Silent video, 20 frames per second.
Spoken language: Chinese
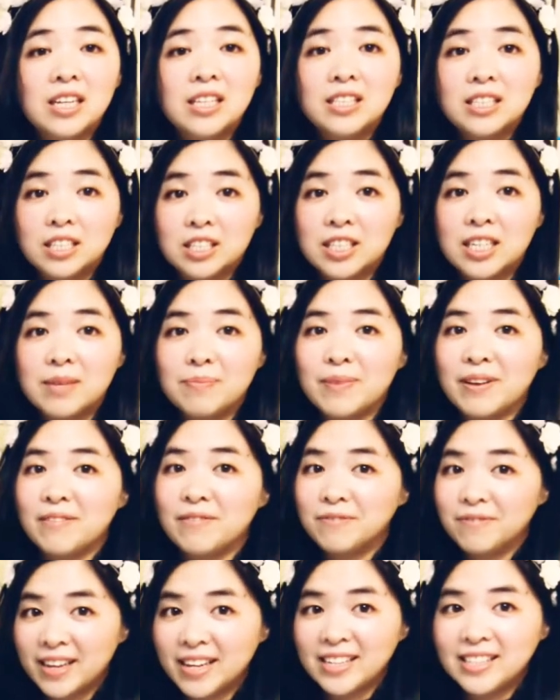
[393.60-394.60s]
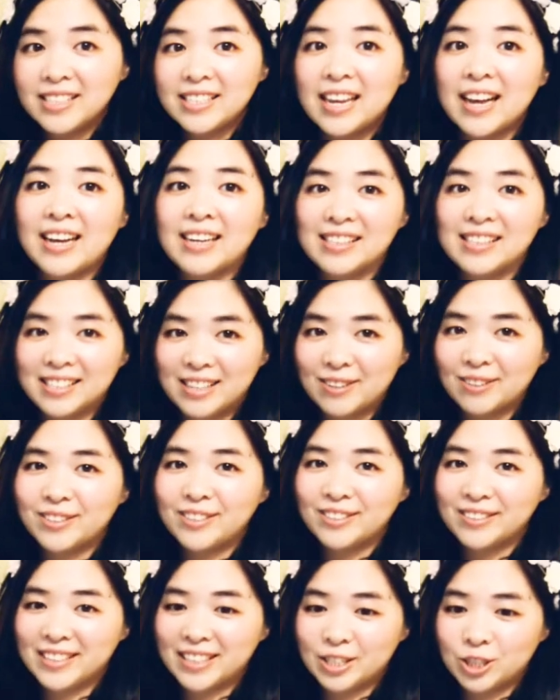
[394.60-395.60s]
这是一本非常有
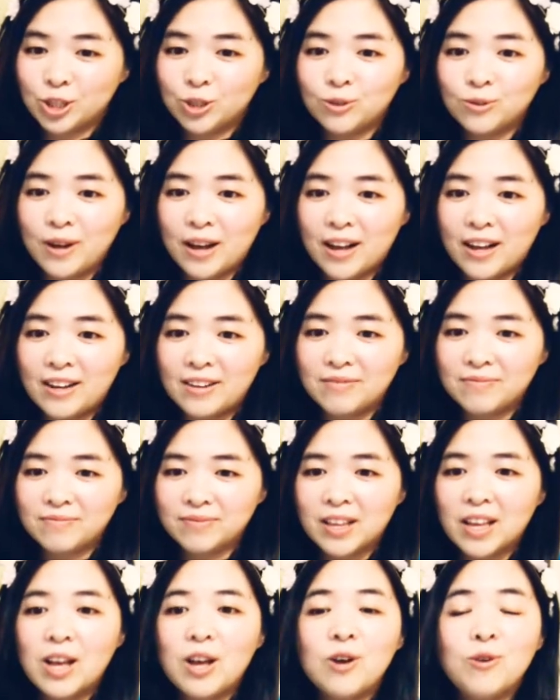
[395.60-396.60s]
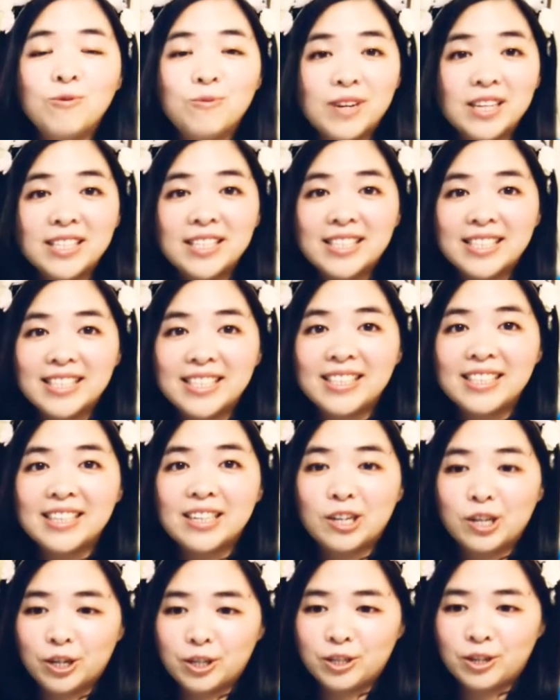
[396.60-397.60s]
趣的书哦，温馨的
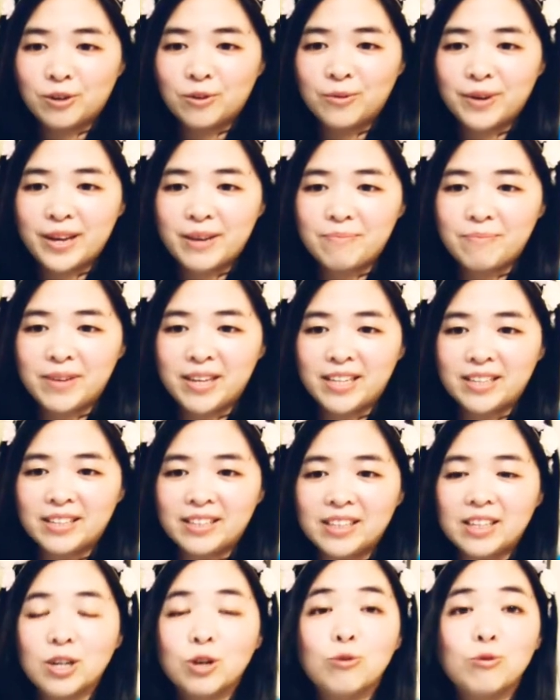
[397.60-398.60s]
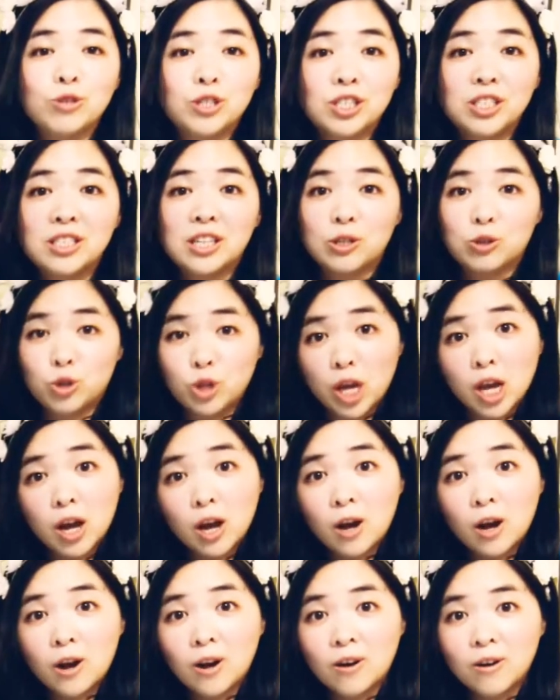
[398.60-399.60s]
儿童绘本。故事的最
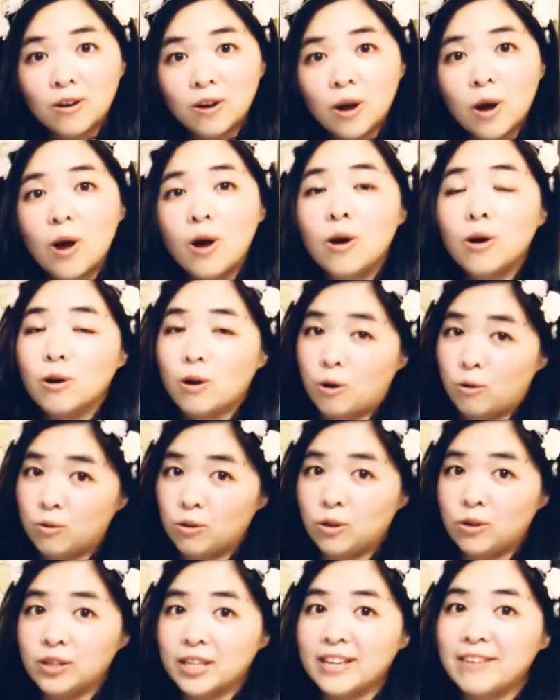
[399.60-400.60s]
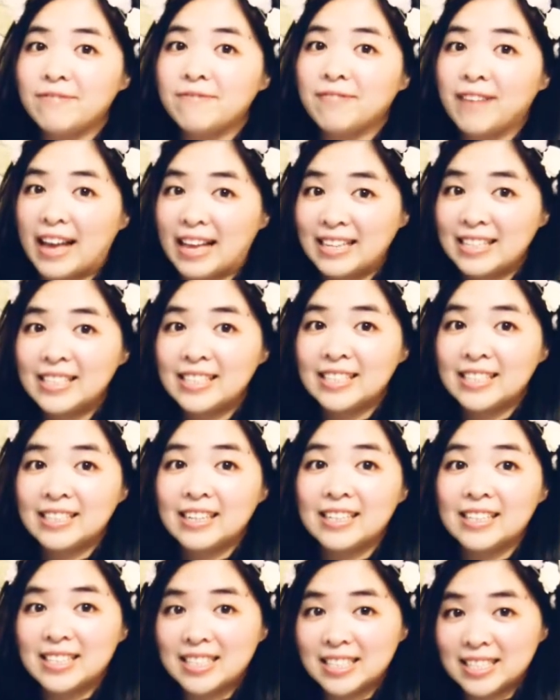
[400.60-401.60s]
后，恐龙也反省
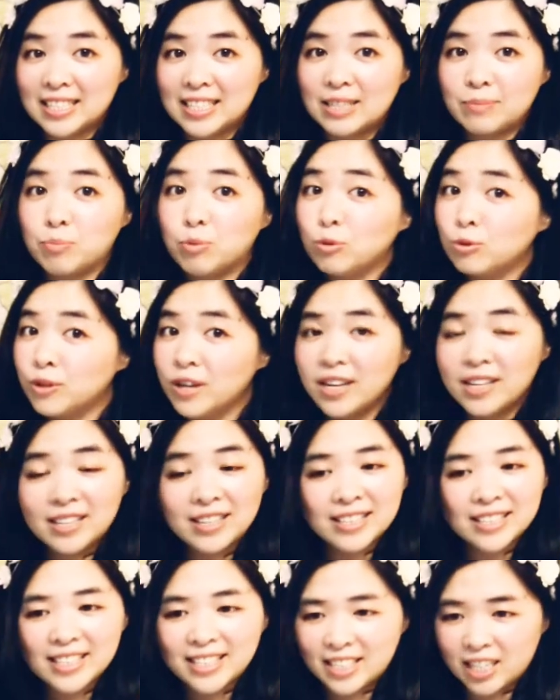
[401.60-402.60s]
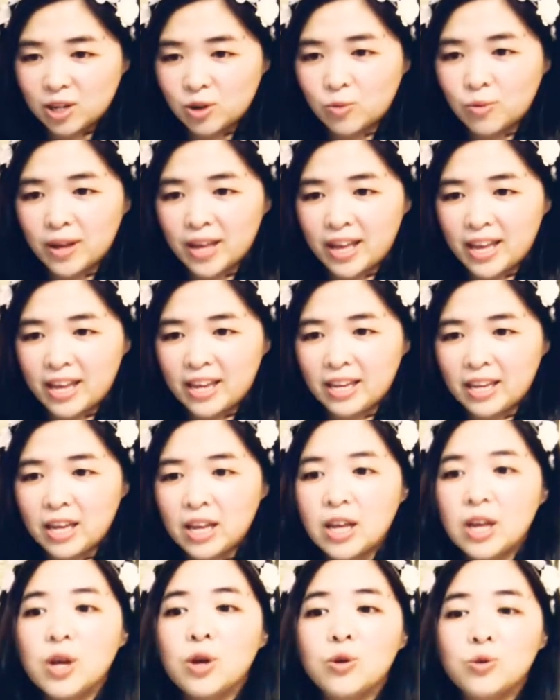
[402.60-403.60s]
了自己不对的行为，
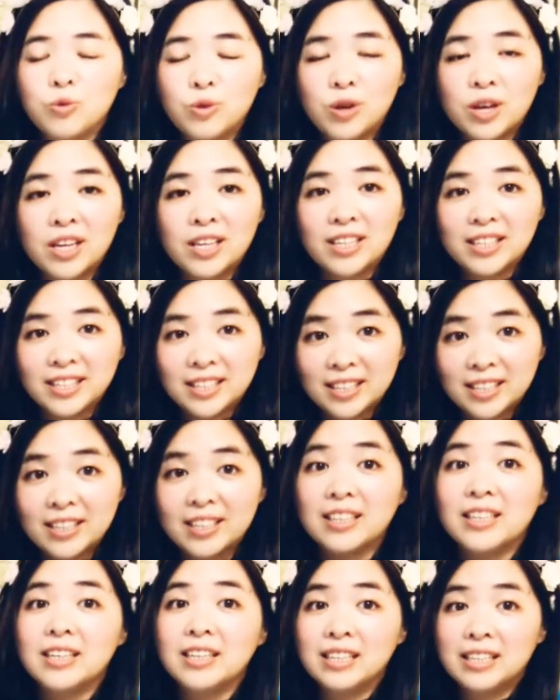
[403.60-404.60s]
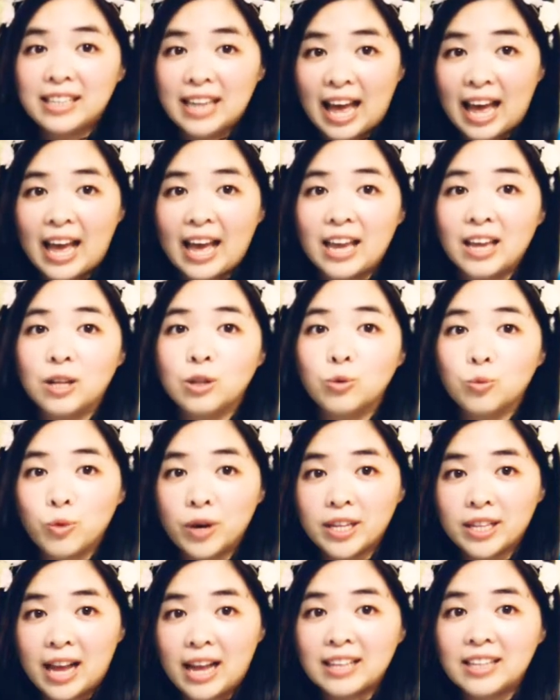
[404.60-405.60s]
愿意。来
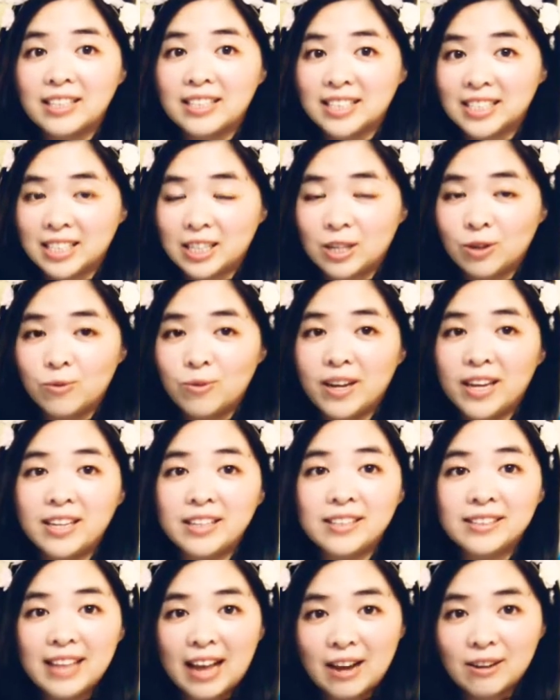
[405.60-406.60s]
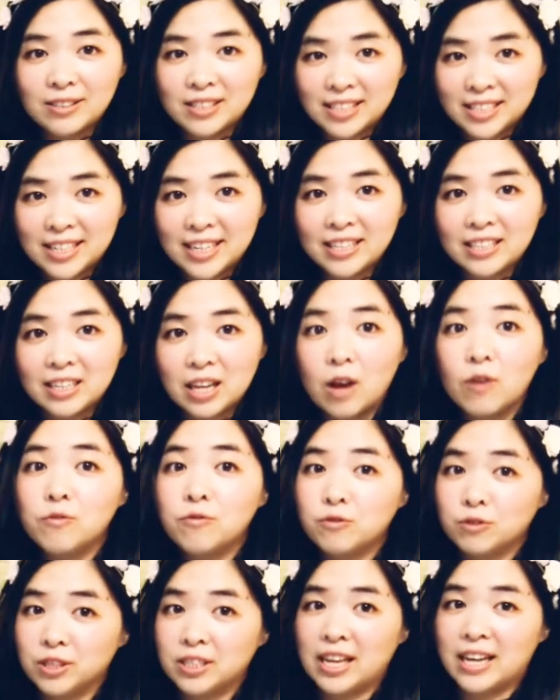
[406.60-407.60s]
为他的行为道歉，
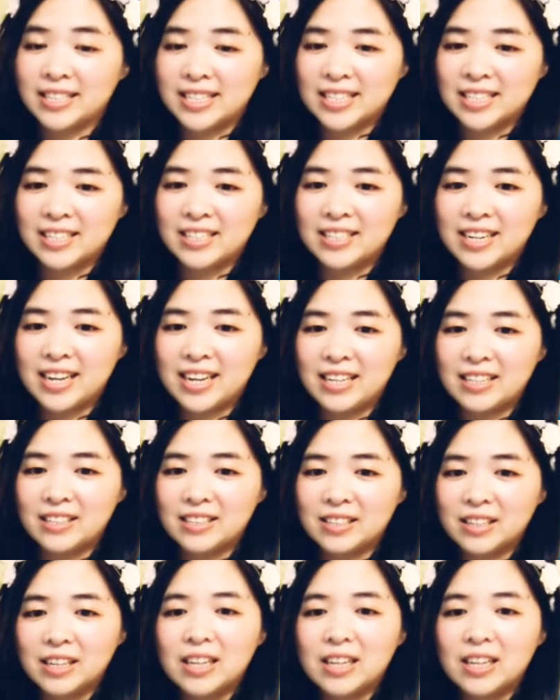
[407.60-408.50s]
负上责任。